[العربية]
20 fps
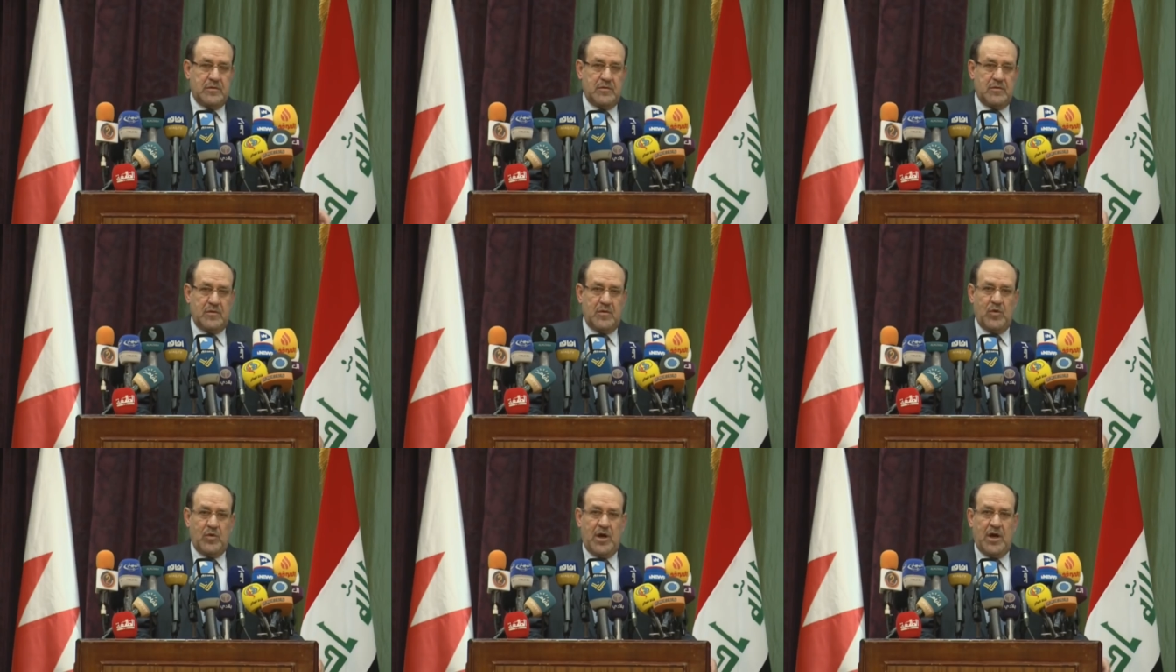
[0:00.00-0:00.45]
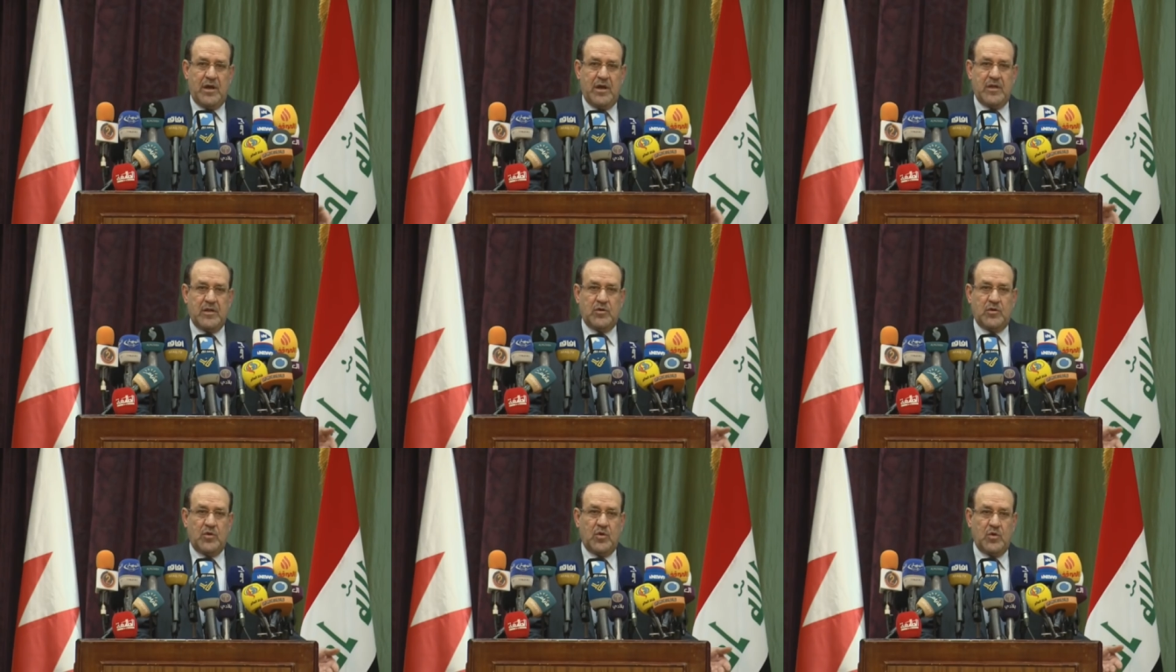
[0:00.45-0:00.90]

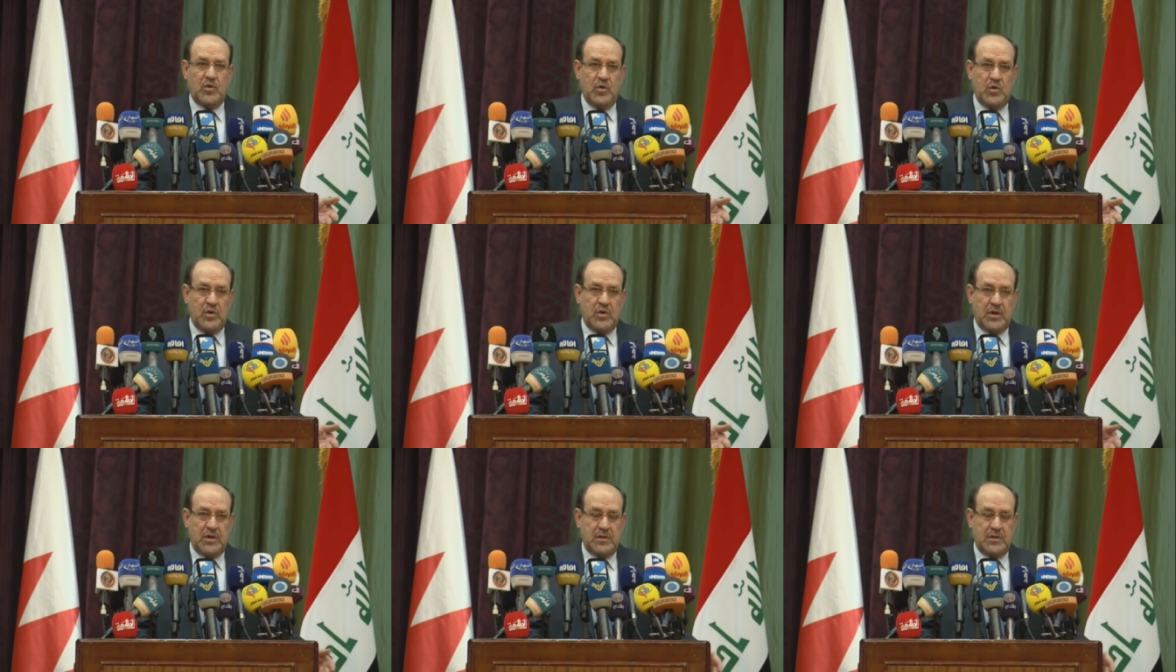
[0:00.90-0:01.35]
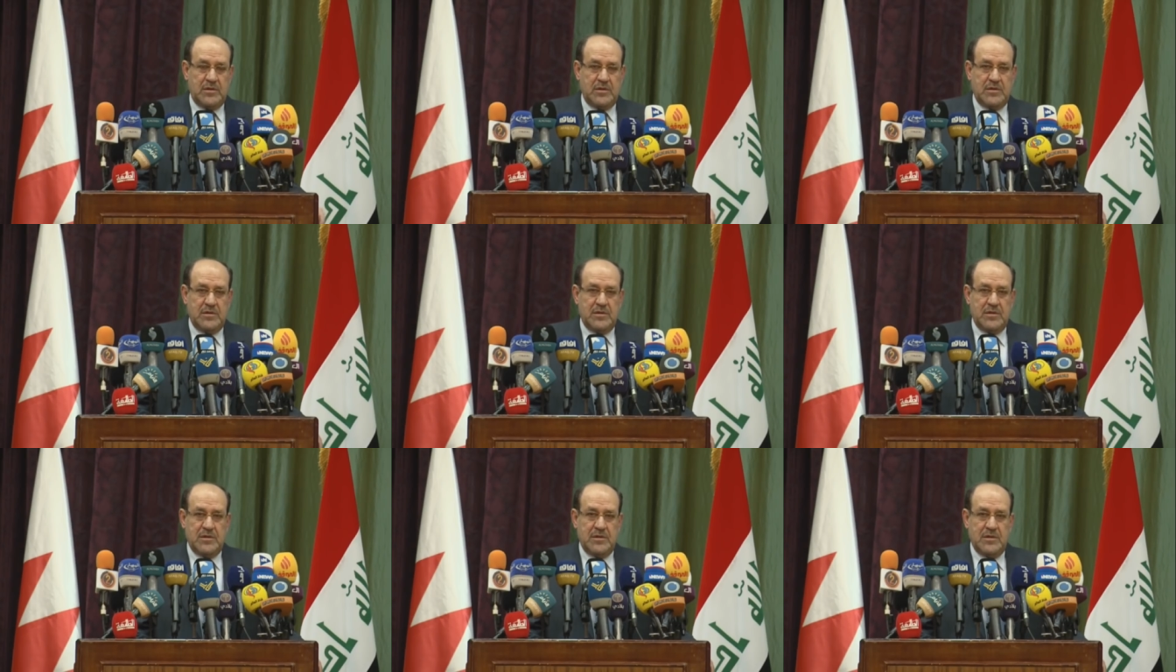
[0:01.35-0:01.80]
ومعارضة حقوق
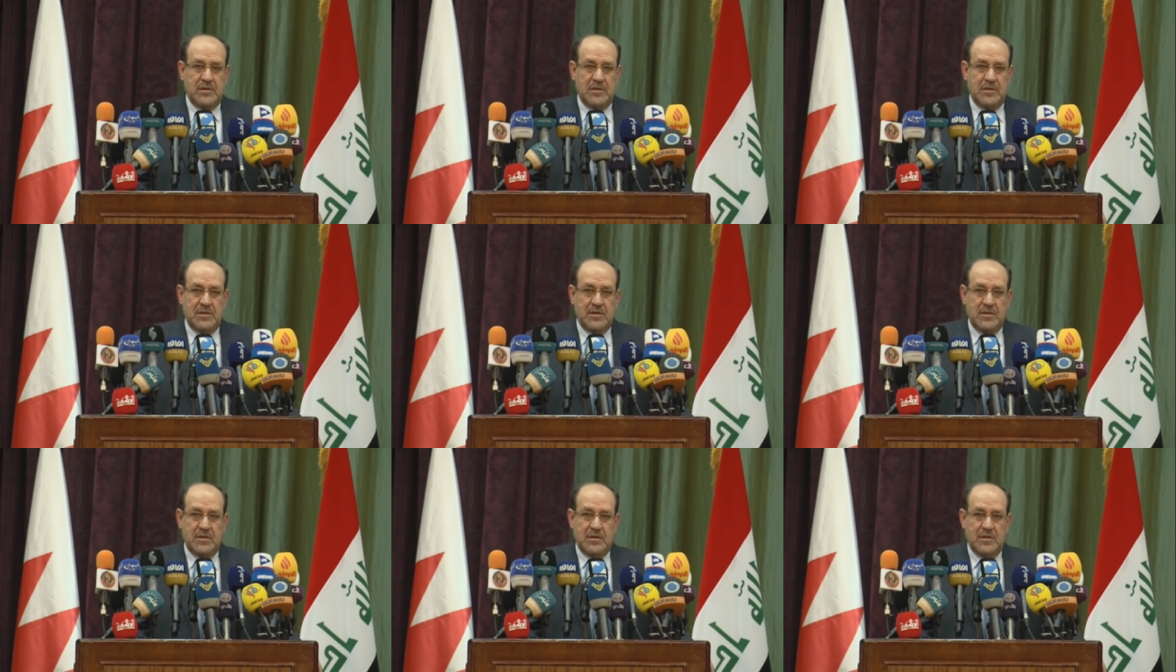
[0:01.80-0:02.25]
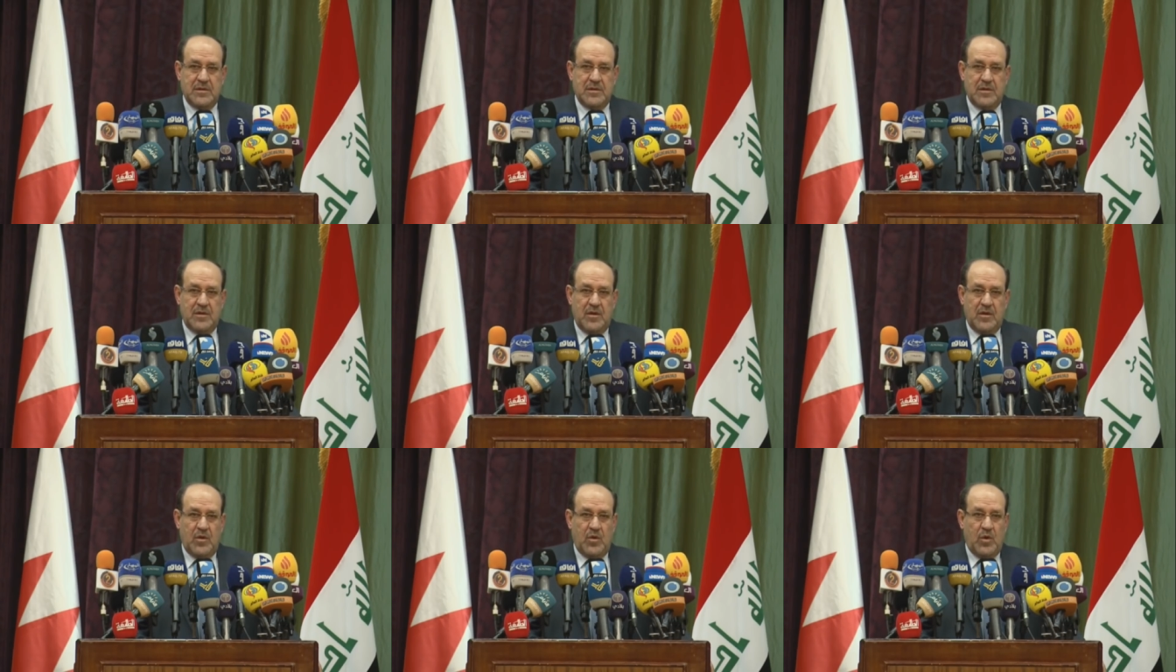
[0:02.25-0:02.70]

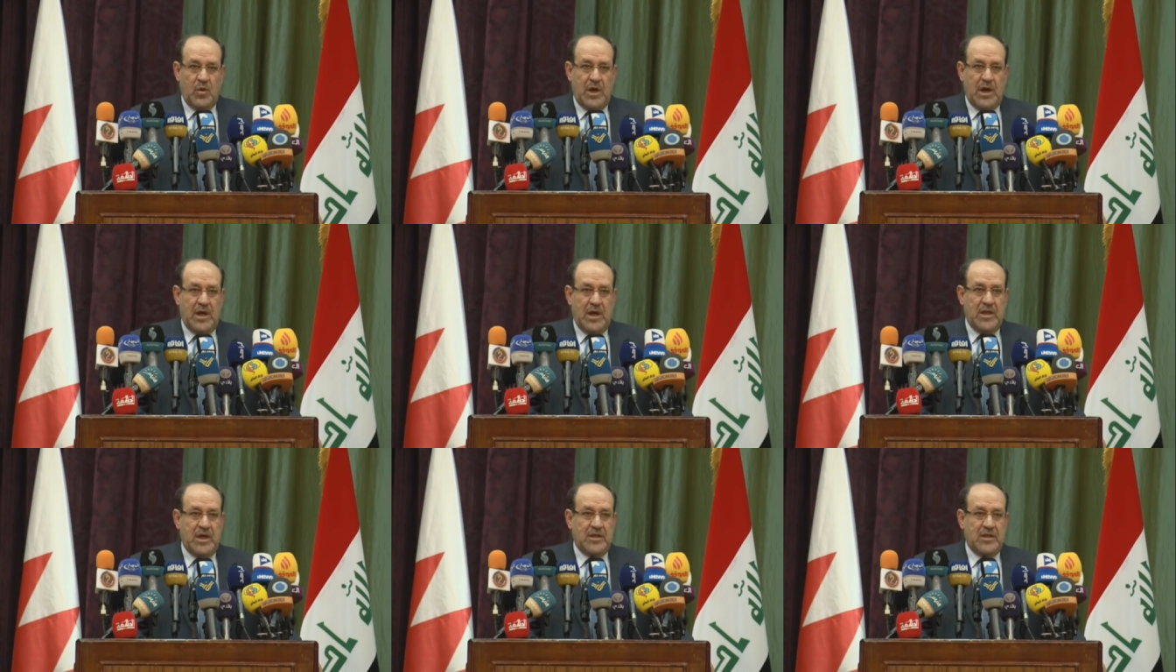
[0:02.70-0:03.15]
وهذا